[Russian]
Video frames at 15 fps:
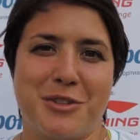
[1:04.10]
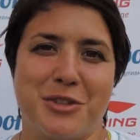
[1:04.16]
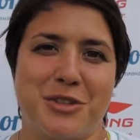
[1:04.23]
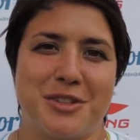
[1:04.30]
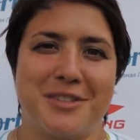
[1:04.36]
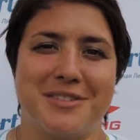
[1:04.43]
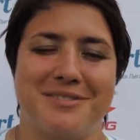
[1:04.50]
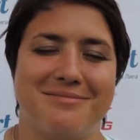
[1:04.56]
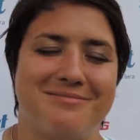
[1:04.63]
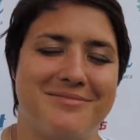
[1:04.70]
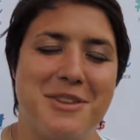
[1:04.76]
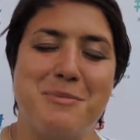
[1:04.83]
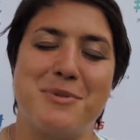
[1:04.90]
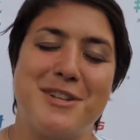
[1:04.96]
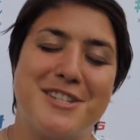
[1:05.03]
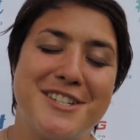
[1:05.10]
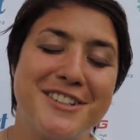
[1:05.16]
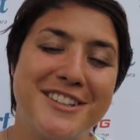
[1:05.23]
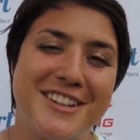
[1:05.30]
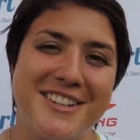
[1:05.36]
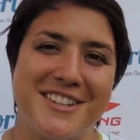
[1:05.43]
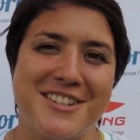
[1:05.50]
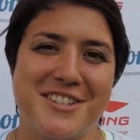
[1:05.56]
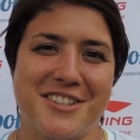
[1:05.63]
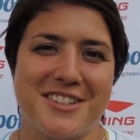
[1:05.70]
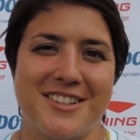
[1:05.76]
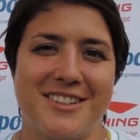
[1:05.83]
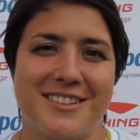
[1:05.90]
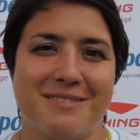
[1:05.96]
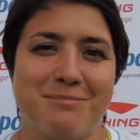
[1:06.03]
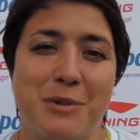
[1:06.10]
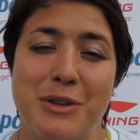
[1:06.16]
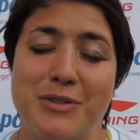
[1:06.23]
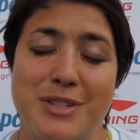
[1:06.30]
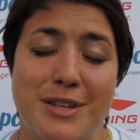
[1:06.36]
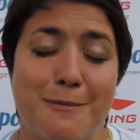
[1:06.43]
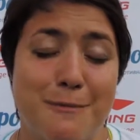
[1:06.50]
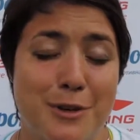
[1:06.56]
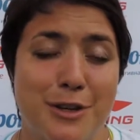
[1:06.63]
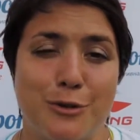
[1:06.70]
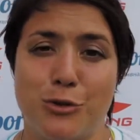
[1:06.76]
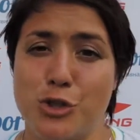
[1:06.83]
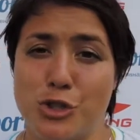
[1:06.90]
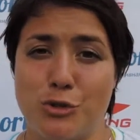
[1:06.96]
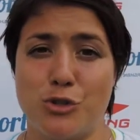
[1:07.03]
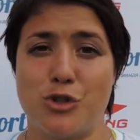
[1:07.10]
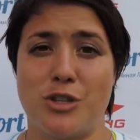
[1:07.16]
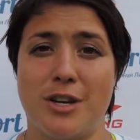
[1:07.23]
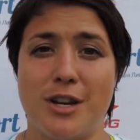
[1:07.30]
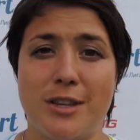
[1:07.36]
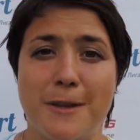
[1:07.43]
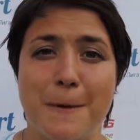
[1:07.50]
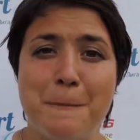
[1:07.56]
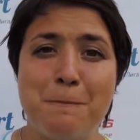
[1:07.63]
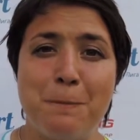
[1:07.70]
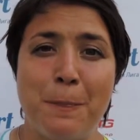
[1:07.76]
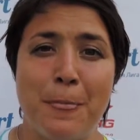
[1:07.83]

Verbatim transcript: это не предел, конечно. Мы все были очень-очень рады.